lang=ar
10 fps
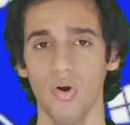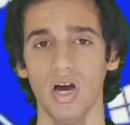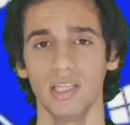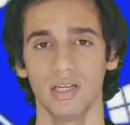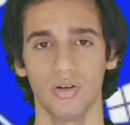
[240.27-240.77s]

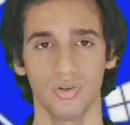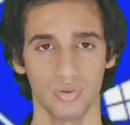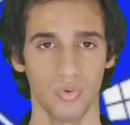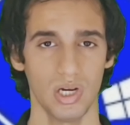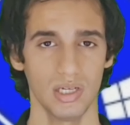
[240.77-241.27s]
وهذه
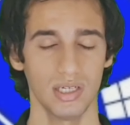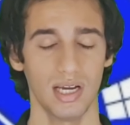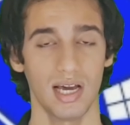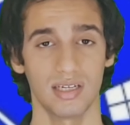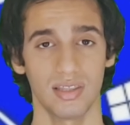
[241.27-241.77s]
الخطوة
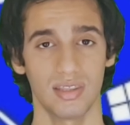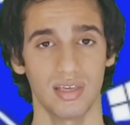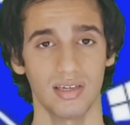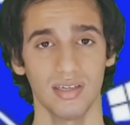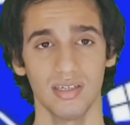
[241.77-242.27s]
كانت
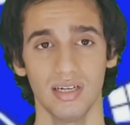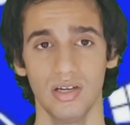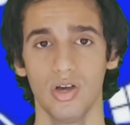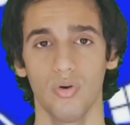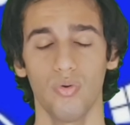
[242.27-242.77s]
ذكية
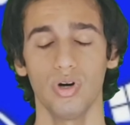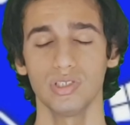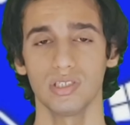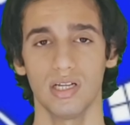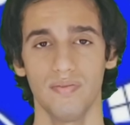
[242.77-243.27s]

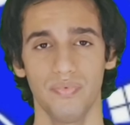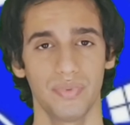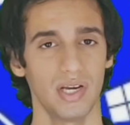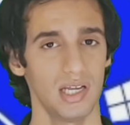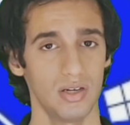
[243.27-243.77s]
وأصلا
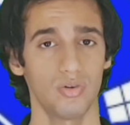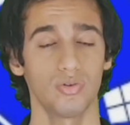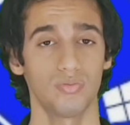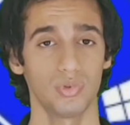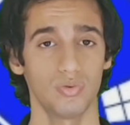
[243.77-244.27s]
أنا
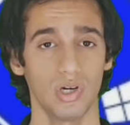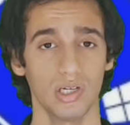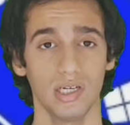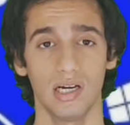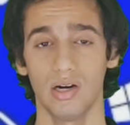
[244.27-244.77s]
كنت
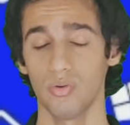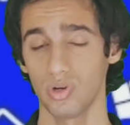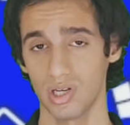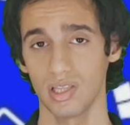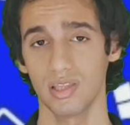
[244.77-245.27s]
متوقعها
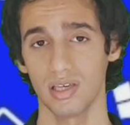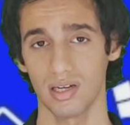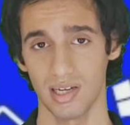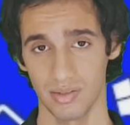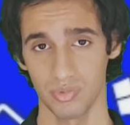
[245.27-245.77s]
والكثير
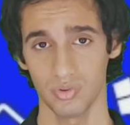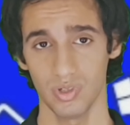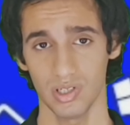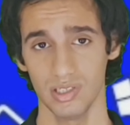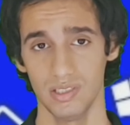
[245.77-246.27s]
كان
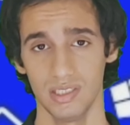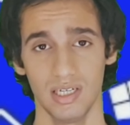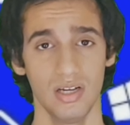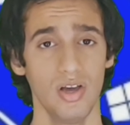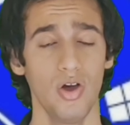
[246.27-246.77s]

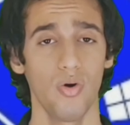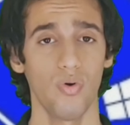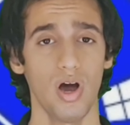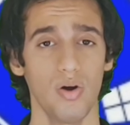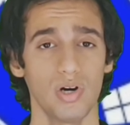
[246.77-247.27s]
متوقعينها
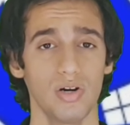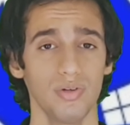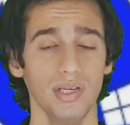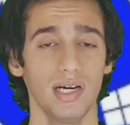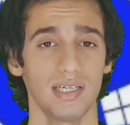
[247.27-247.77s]

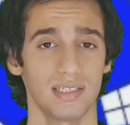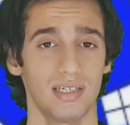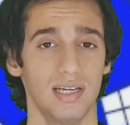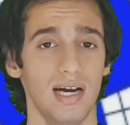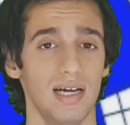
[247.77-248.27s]
وهواوي
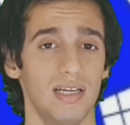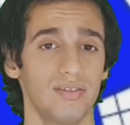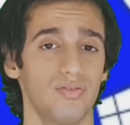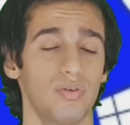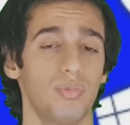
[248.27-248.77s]
أصلا
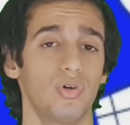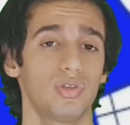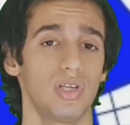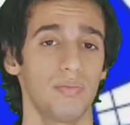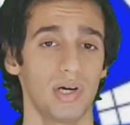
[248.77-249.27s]
أعلنت في
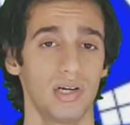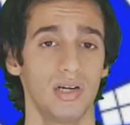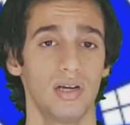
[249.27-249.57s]
مؤتمر